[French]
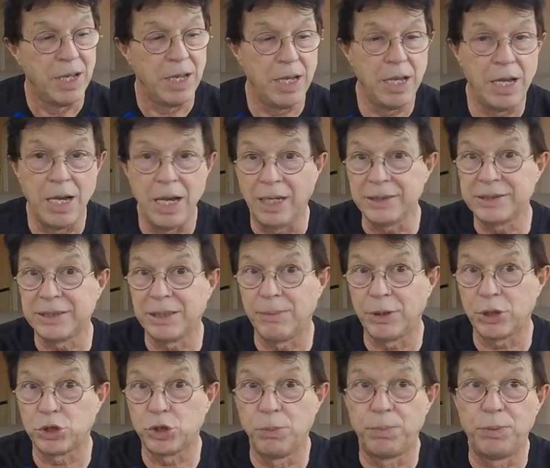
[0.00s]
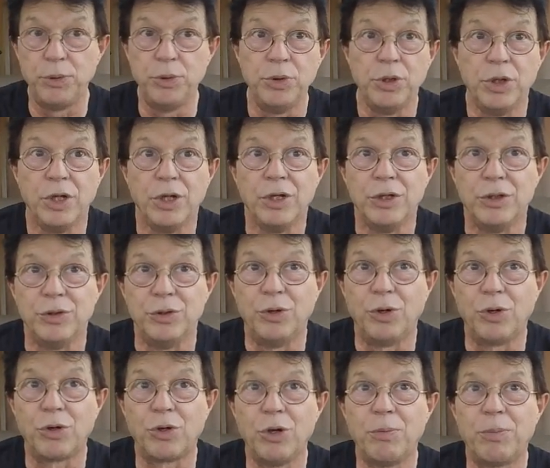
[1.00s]
Et là, ça ne marche plus.
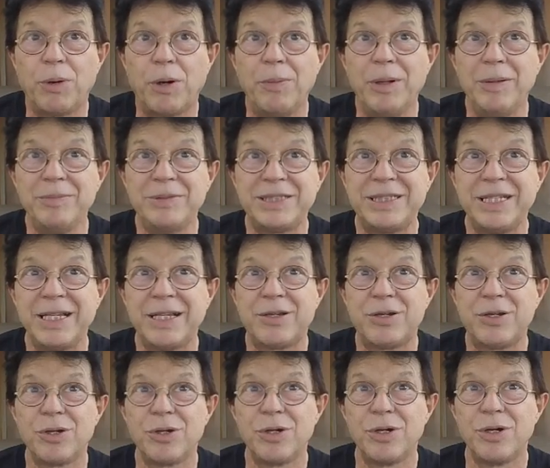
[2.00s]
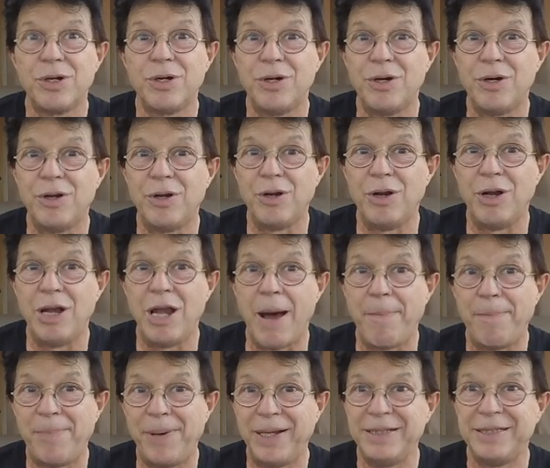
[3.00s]
Donc le problème, c'est que
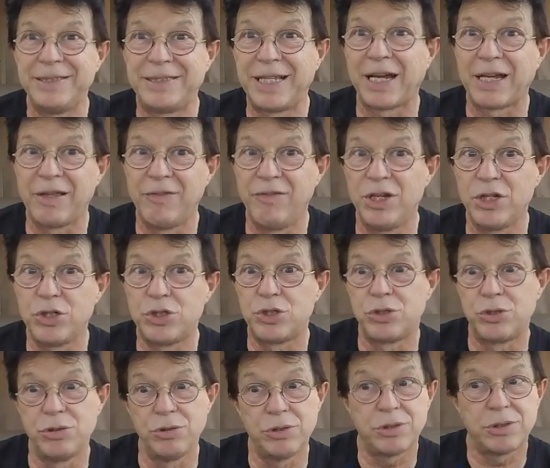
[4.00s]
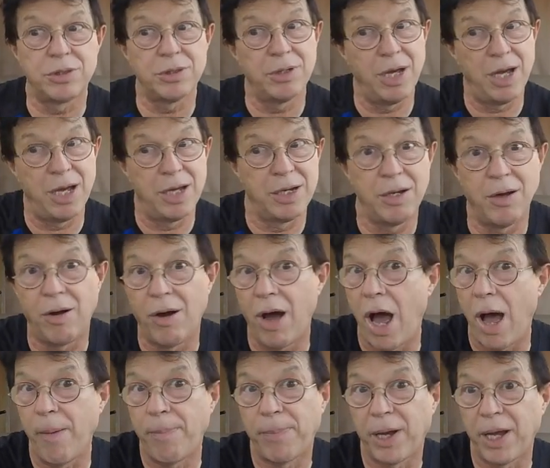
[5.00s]
la panne est arrivée juste un an
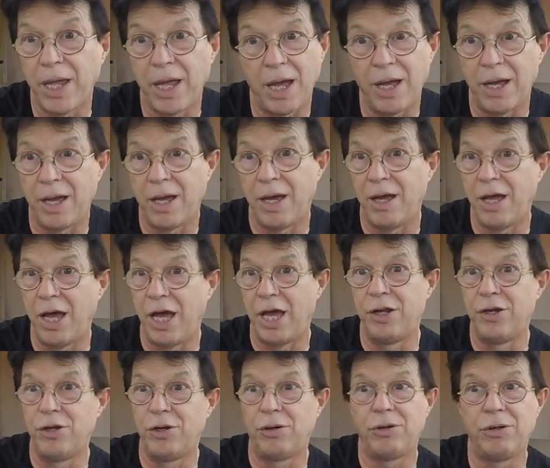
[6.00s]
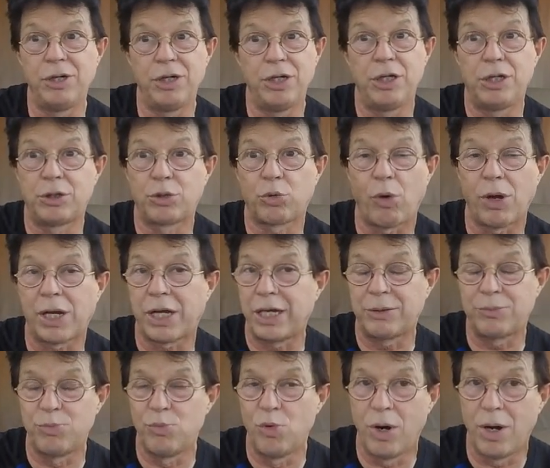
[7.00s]
après, un, an et trois,
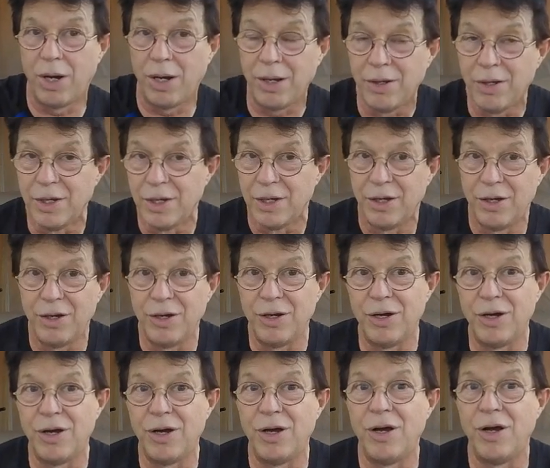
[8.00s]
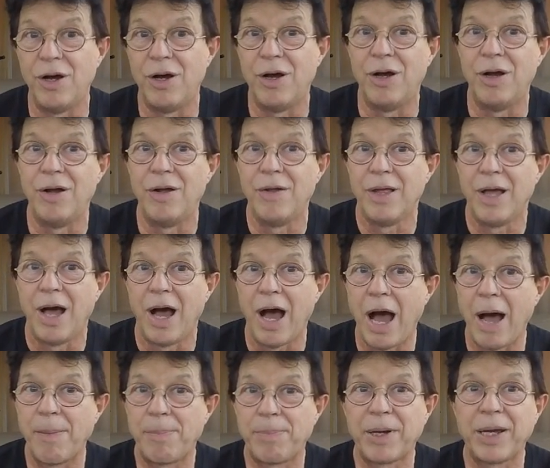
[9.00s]
quatre mois euh,
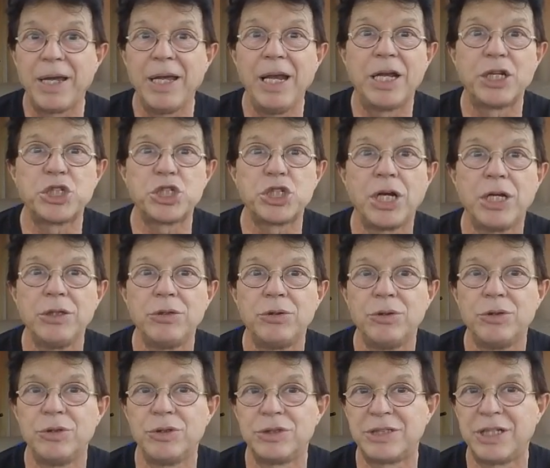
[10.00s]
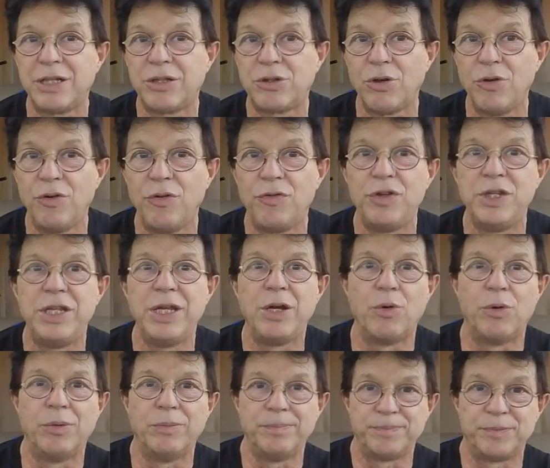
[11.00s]
après l'achat de cette
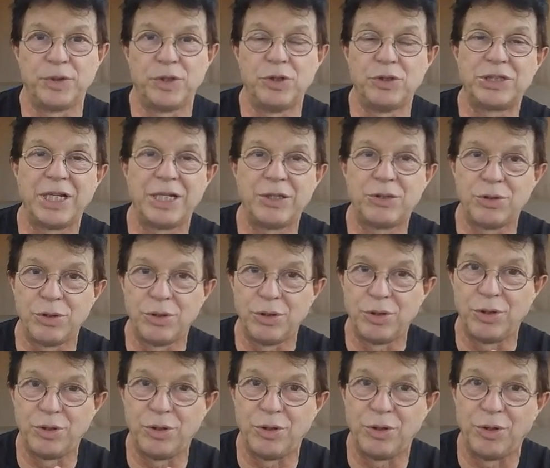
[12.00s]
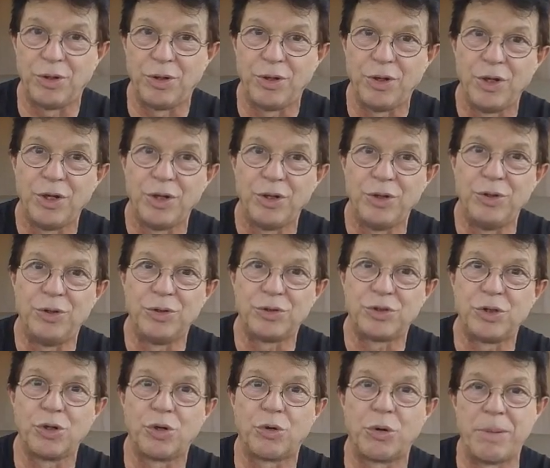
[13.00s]
vidéo, de, euh,
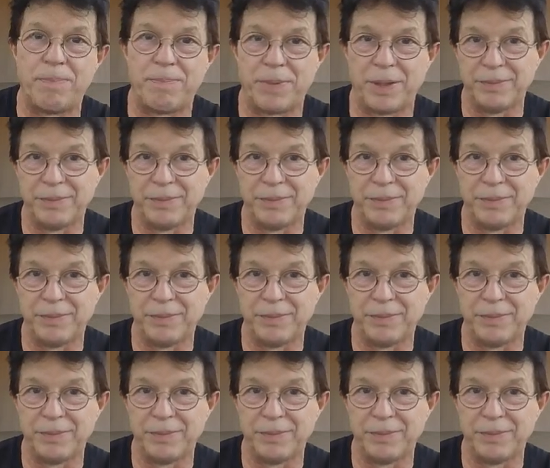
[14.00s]
ce grip.